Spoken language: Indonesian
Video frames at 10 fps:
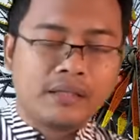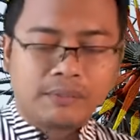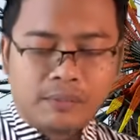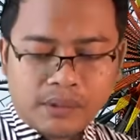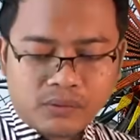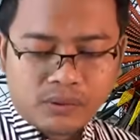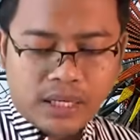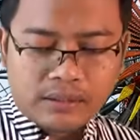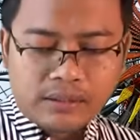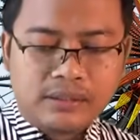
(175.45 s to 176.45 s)
lain yang memang
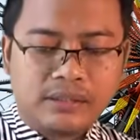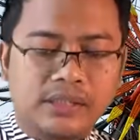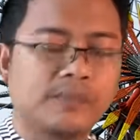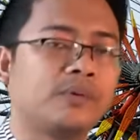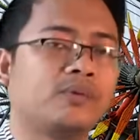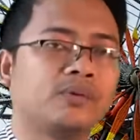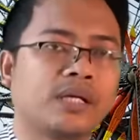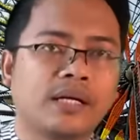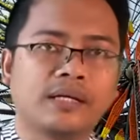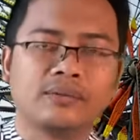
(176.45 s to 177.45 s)
sudah terisi
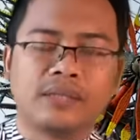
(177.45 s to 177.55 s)
sepenuhnya gitu.